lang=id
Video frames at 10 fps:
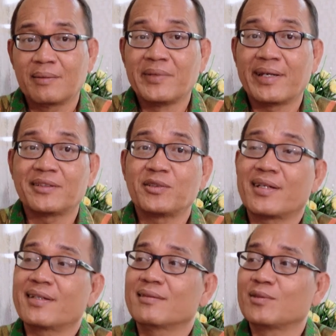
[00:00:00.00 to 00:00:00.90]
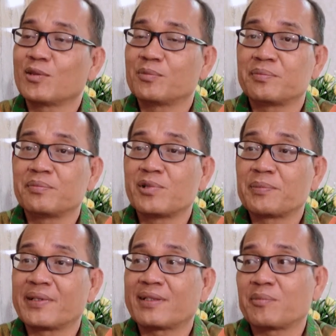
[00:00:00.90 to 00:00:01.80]
Biayanya juga kan untuk
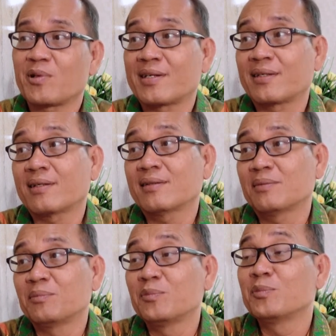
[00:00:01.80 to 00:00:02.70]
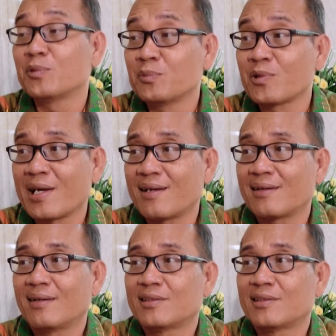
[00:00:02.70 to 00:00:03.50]
buat PT Perang ini kan murah.